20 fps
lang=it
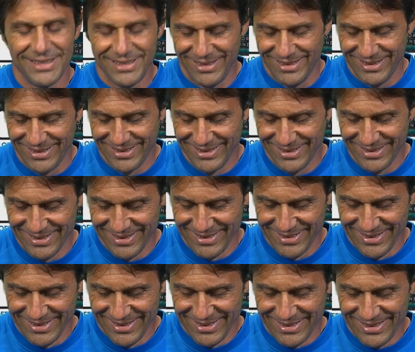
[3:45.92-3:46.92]
sì.
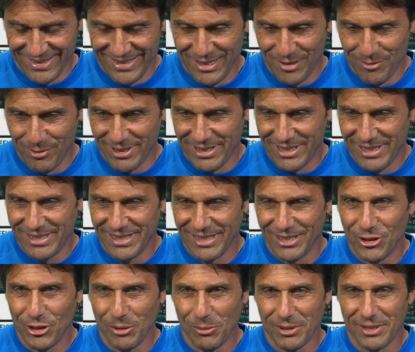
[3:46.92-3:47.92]
sì. per
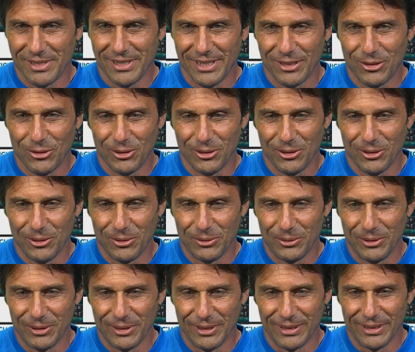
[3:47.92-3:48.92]
Cristian diciamo che è stato
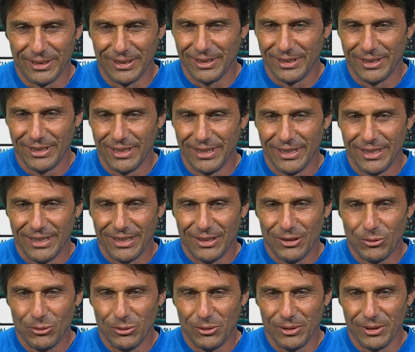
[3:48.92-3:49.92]
un,
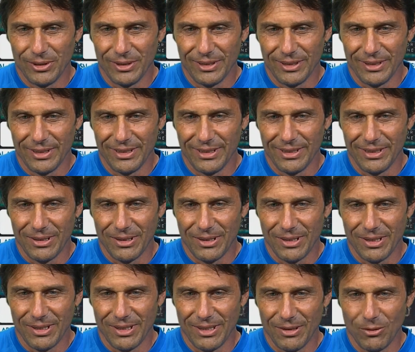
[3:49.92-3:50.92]
un,
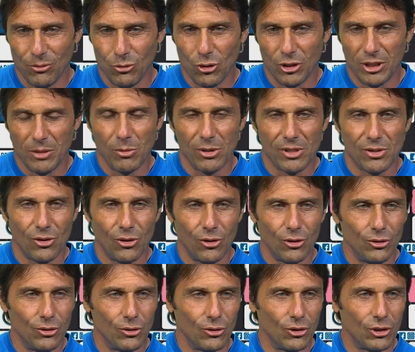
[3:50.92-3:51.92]
un ottimo
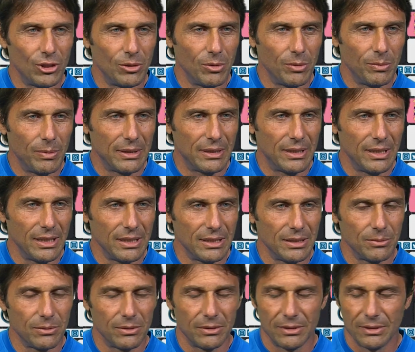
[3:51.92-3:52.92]
esordio, un ottimo
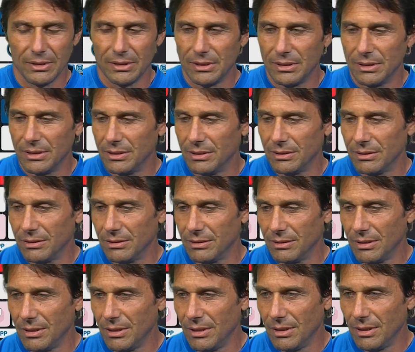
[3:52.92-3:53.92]
battesimo.
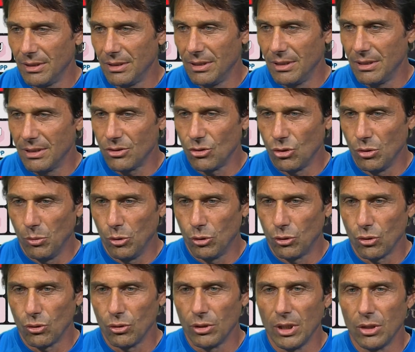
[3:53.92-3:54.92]
Uh, sono
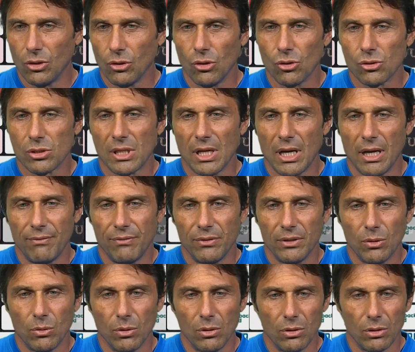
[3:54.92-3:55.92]
molto contento dello staff,
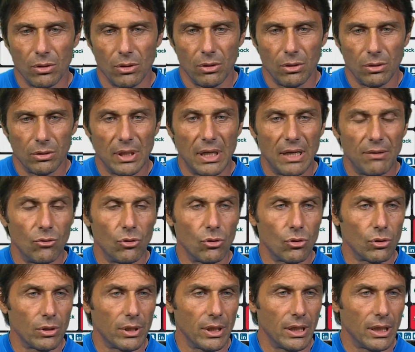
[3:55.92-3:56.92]
quello, del
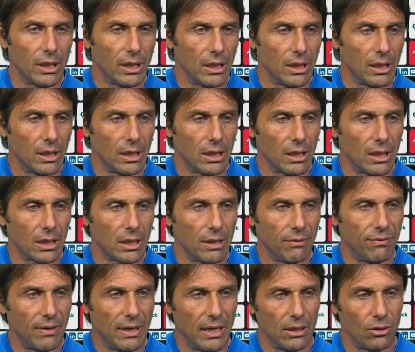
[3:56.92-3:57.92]
lavoro che,
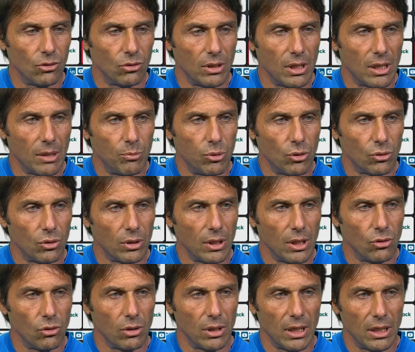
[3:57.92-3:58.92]
che, fanno, del rapporto che
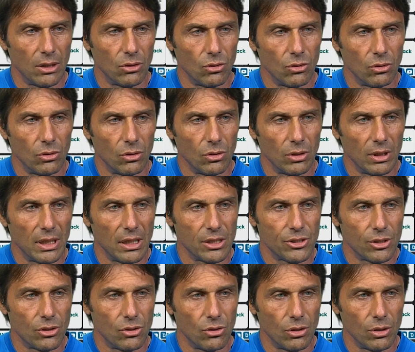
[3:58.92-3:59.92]
hanno creato con, con, i
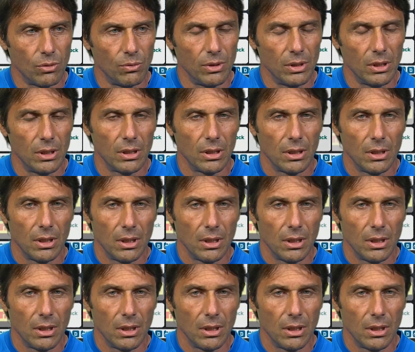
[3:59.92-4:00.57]
calciatori, quindi